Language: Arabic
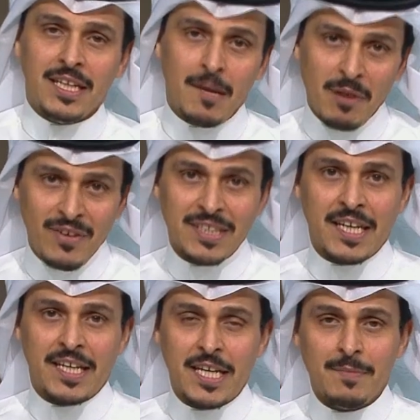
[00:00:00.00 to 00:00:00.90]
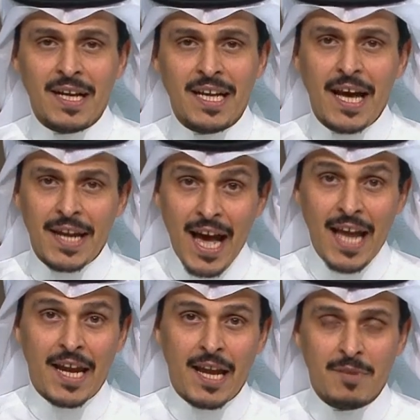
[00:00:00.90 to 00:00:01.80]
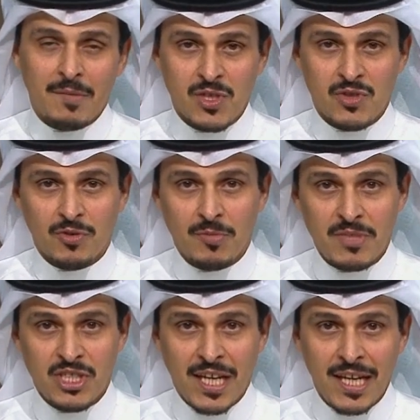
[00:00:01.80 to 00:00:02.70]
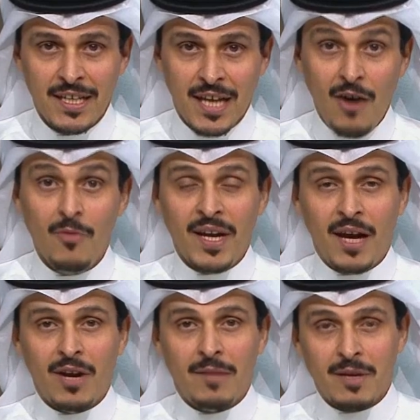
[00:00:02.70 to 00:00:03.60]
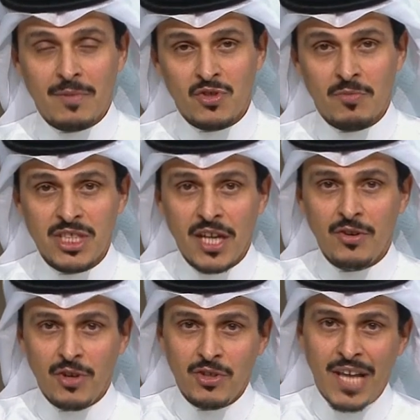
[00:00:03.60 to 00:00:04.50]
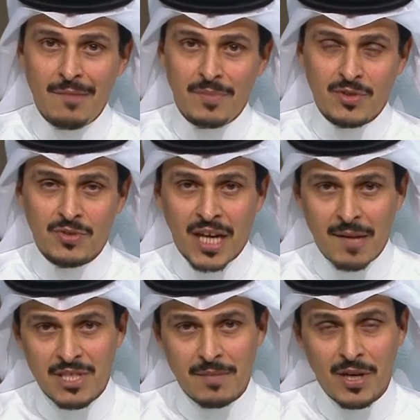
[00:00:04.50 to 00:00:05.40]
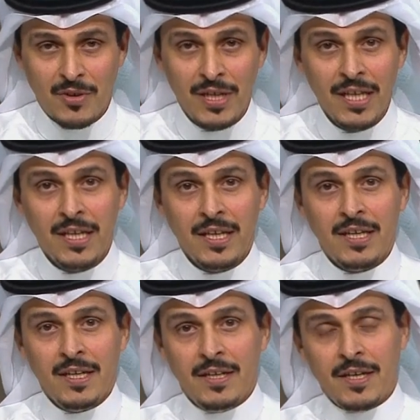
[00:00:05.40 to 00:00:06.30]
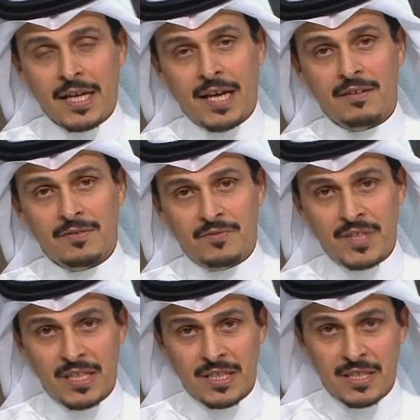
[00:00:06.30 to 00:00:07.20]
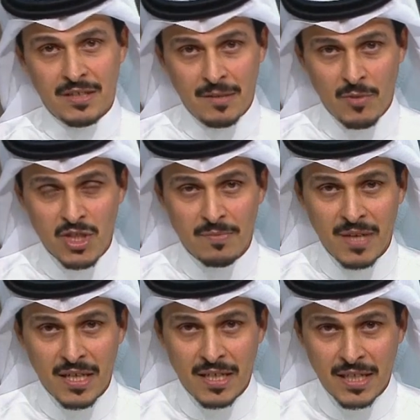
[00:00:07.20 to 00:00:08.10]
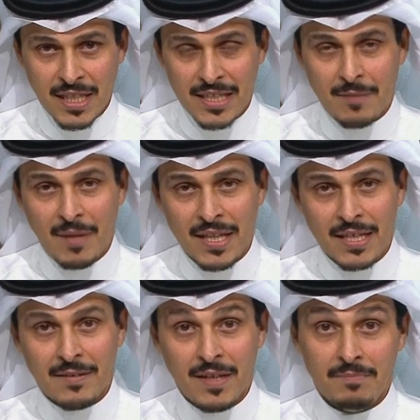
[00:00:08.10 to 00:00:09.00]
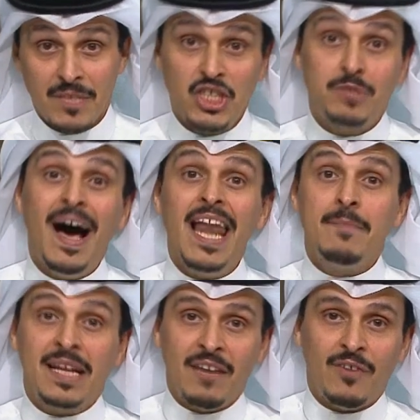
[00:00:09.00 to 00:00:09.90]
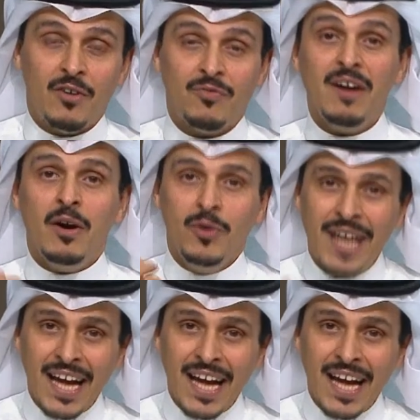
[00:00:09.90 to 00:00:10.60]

قبل فتره قريبه كان اعلن الامير منصور بن مشعل او من حول الامير منصور بن مشعل انه انه دعم بحدود ال 50 مليون ريال في آه، الموسم آه، اعتقد واحد الماضي واحد اجمالي ما دفعه فهناك